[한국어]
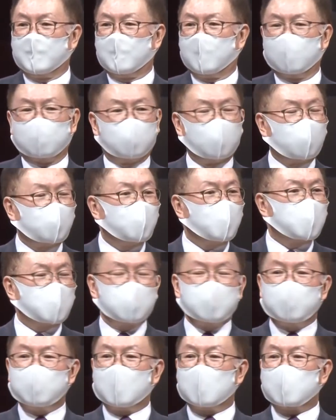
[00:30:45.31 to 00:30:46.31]
그것도
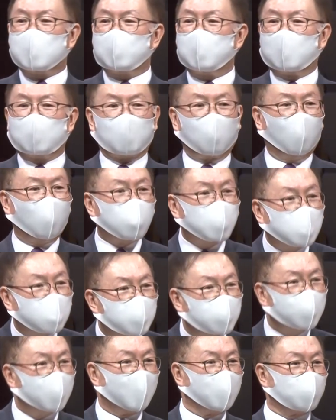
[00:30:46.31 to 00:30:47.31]
신기했지만 더
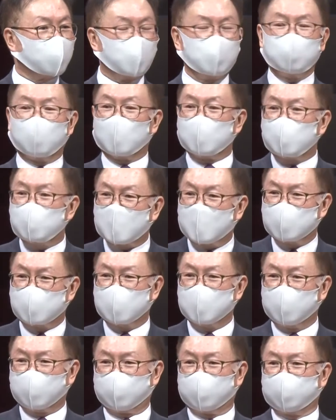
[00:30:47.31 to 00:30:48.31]
신기한 건 뭔지
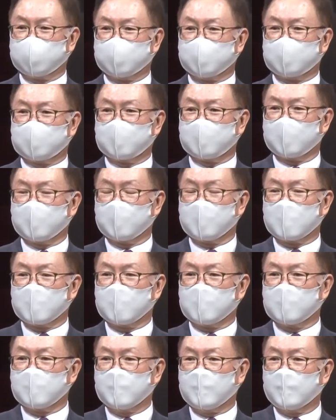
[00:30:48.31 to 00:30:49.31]
아세요?
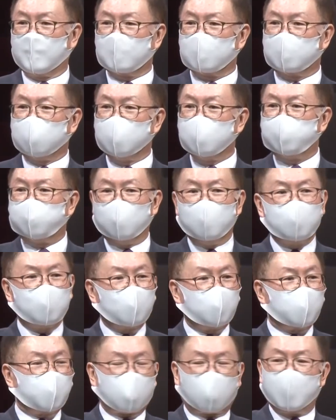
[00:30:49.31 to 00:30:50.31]
그
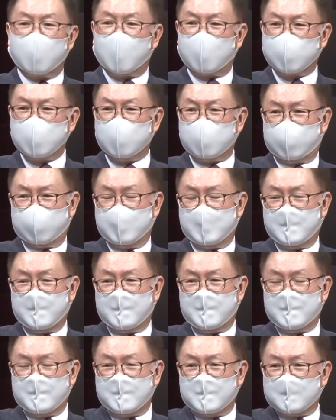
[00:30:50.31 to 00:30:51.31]
붉은 태양이
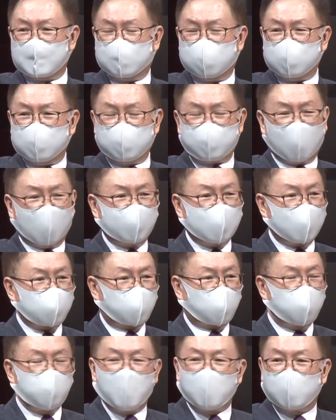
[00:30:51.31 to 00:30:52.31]
그 바다
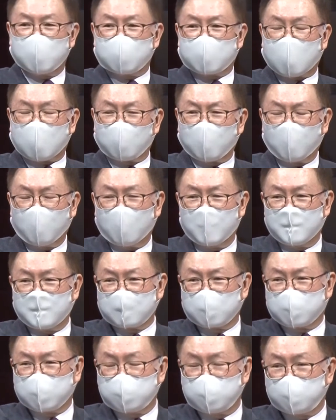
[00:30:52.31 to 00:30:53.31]
수면을 타고
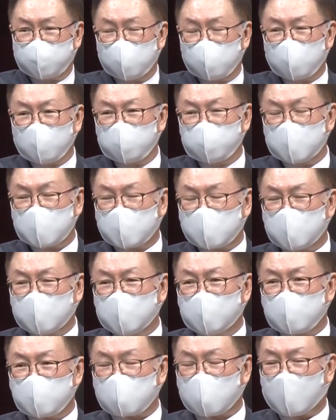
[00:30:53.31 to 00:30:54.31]
붉은
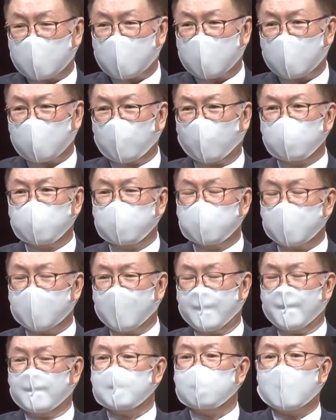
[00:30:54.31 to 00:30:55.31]
빛이 쫙 오는데
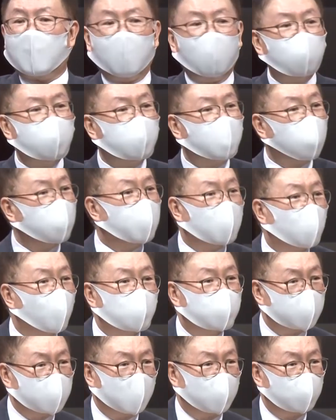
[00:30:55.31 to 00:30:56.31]
나한테만
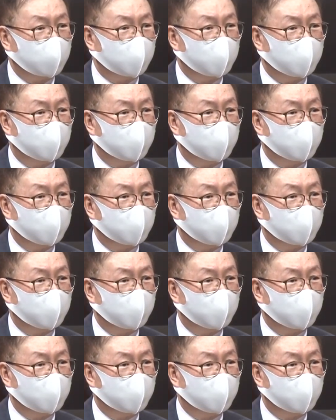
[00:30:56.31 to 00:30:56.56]
오더라고요.